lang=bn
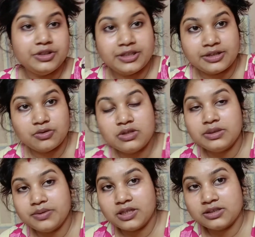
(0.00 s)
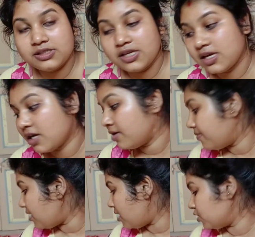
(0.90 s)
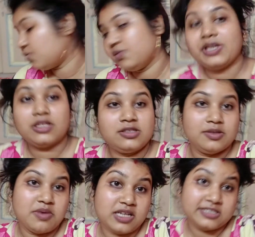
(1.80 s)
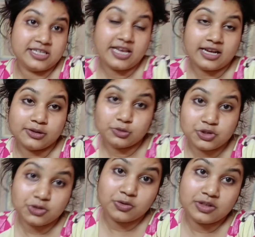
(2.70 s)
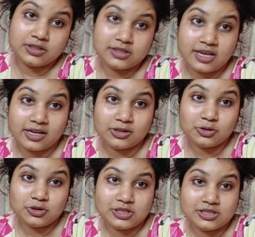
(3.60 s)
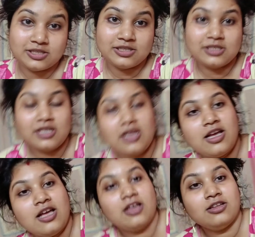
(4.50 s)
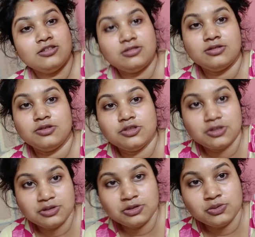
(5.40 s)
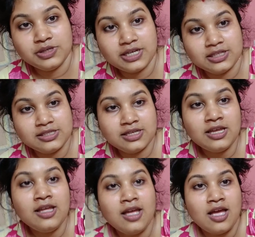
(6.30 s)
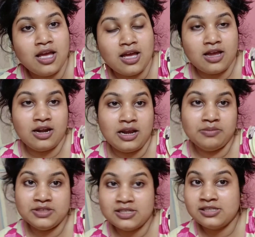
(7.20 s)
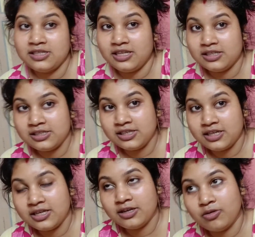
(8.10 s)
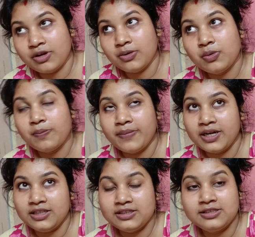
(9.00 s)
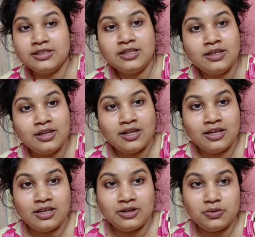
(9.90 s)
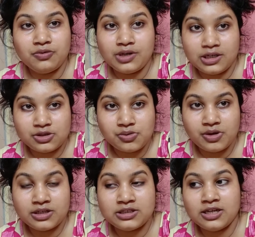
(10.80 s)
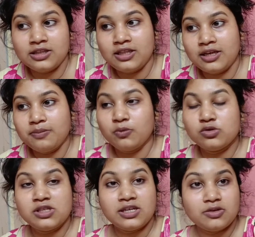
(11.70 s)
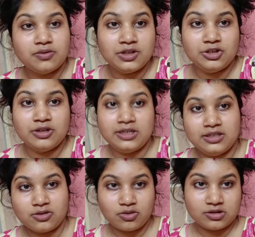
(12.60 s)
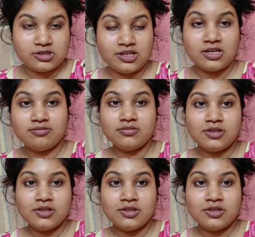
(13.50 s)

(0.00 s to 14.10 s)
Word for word: ওদিকে একটু টিভি দেখছে আর মা শুয়ে আছে মাছকে একাদশী করেছে একাদশী তো ওই জন্য শুয়ে আছে আর আমি জাস্ট এসে ওকে ঘুম পাড়িয়েছি একটু ফ্রেশ হয়ে সেখান থেকে বসে একটু ভিডিও এডিট করছিলাম